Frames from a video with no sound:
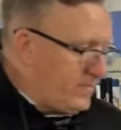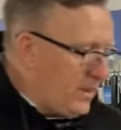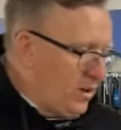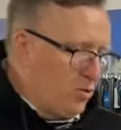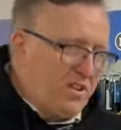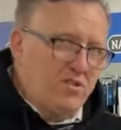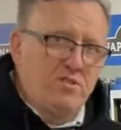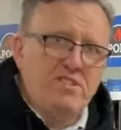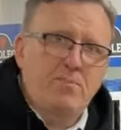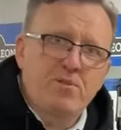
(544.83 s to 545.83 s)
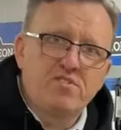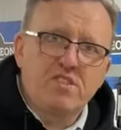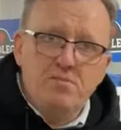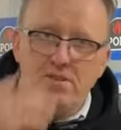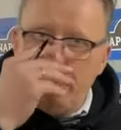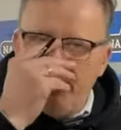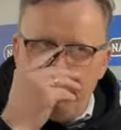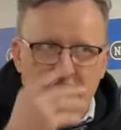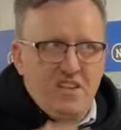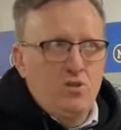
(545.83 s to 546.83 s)
która na polskim
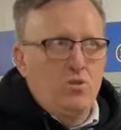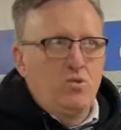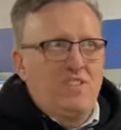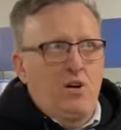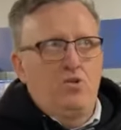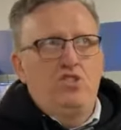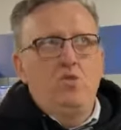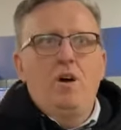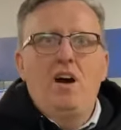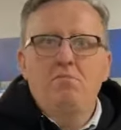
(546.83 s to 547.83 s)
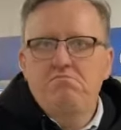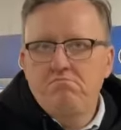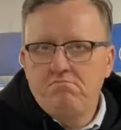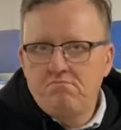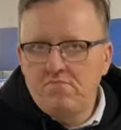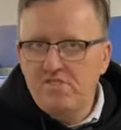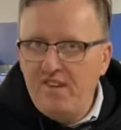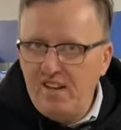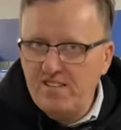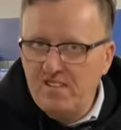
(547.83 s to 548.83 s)
rynku zagościła dwa
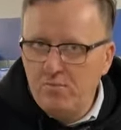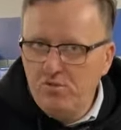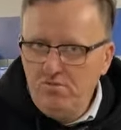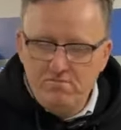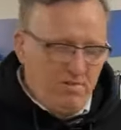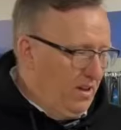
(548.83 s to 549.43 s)
lata temu,